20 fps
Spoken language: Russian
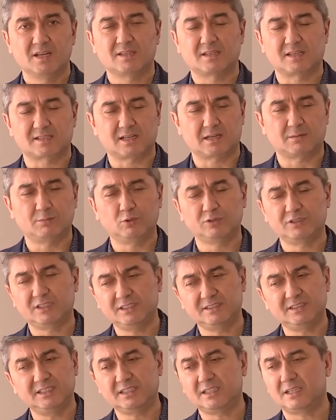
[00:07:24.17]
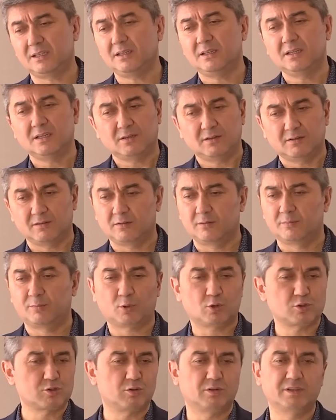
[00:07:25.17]
На заработанные деньги э,
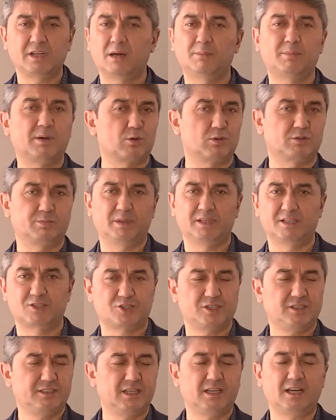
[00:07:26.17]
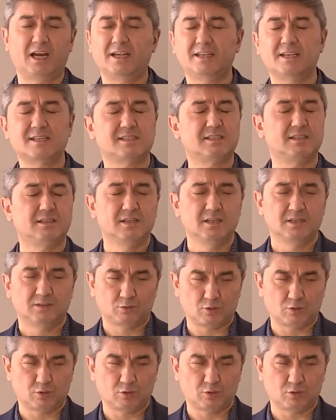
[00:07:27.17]
просто наоборот положите, а если,